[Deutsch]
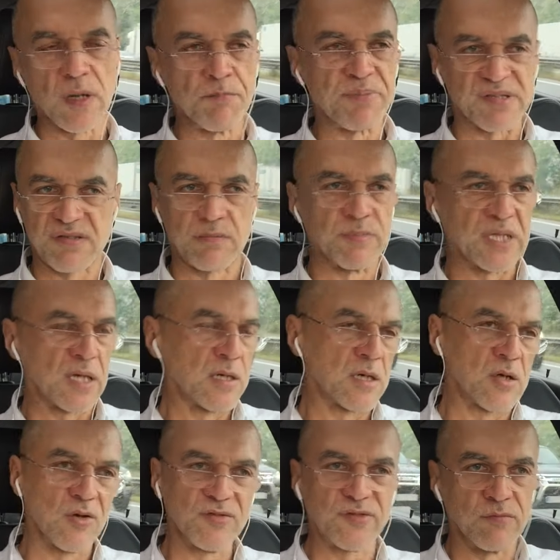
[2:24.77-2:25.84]
am besten mit einer
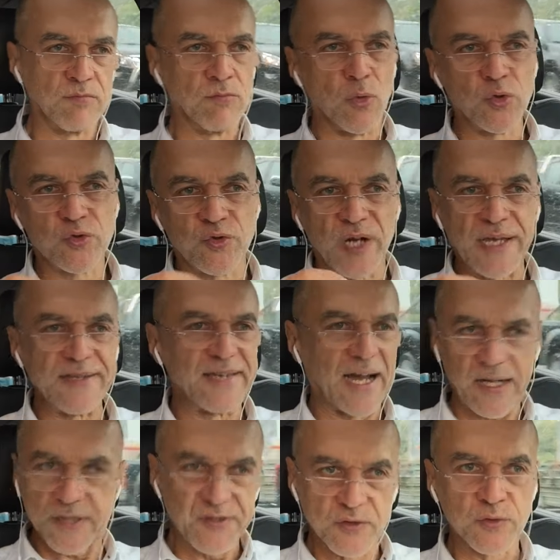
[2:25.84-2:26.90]
großen
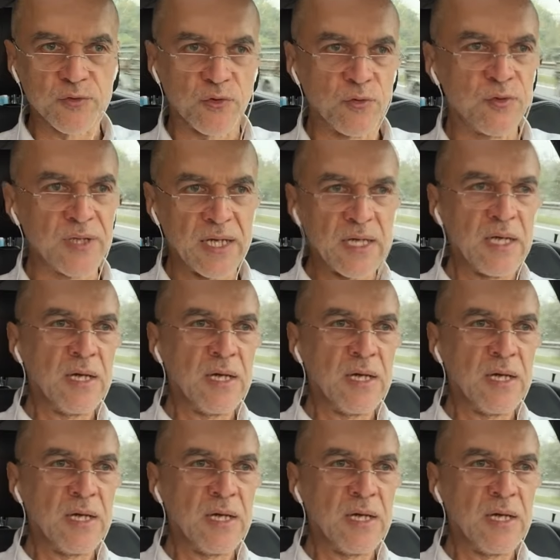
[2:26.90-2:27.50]
Motorjacht zu tun,